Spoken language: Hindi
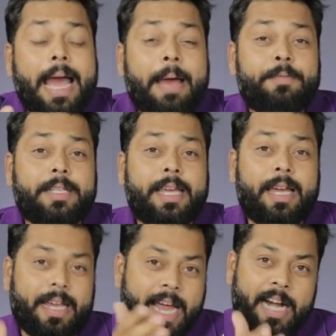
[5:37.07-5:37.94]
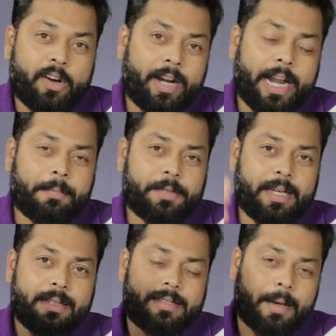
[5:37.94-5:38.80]
ऐप्स के ये एंड्रॉयड ऐप्स
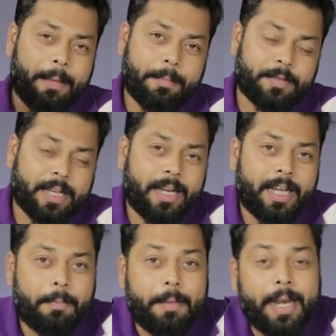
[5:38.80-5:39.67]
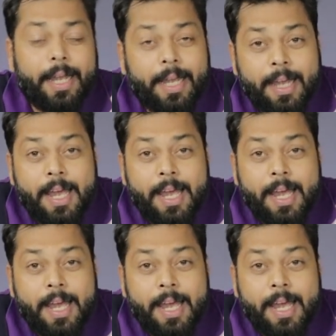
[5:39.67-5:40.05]
है सब ऐप्स के लिंक मैंने